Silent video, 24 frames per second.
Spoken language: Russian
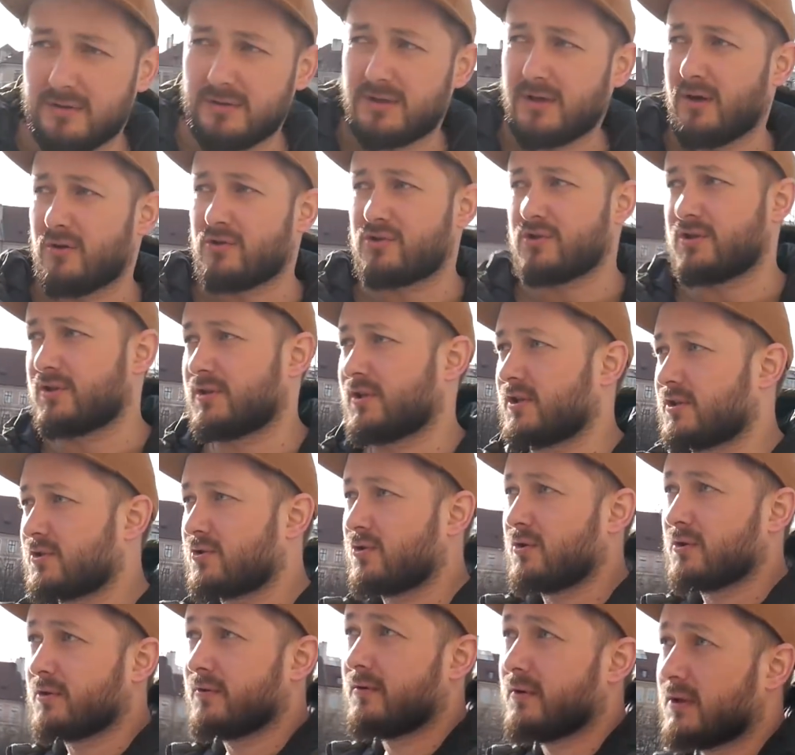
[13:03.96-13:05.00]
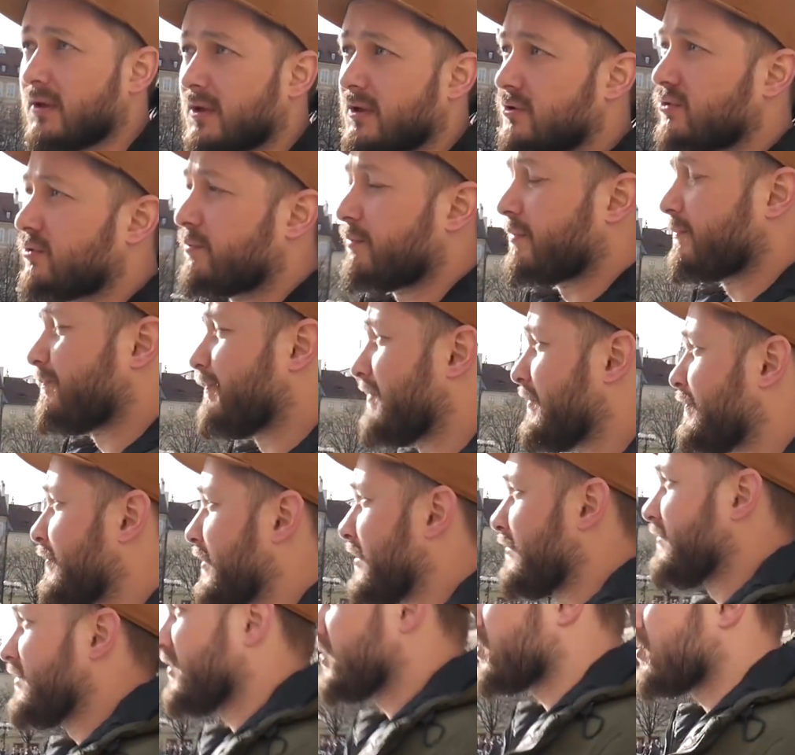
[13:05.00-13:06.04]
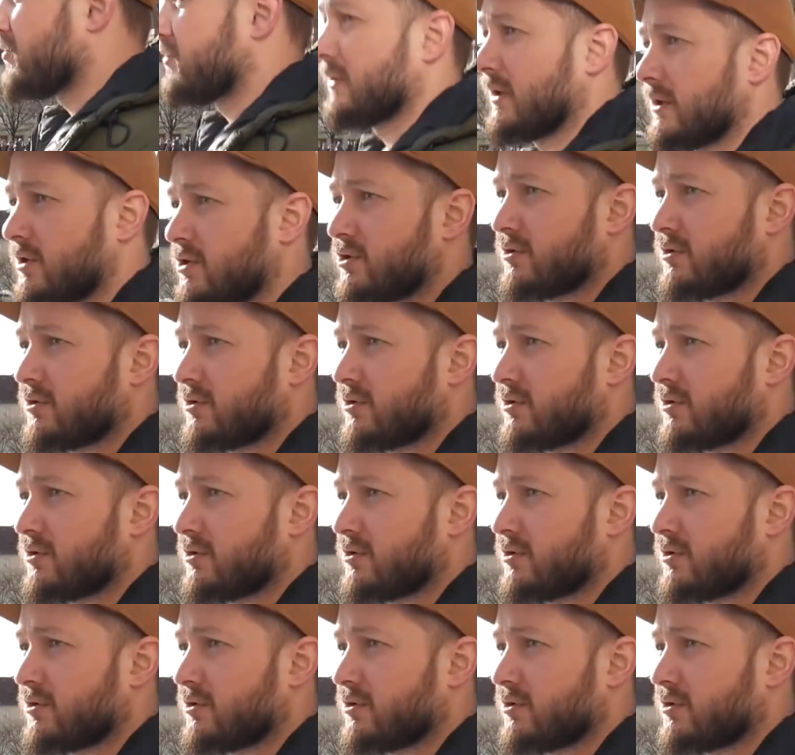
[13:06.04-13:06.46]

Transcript: я уже израсходовал одну пробежку, так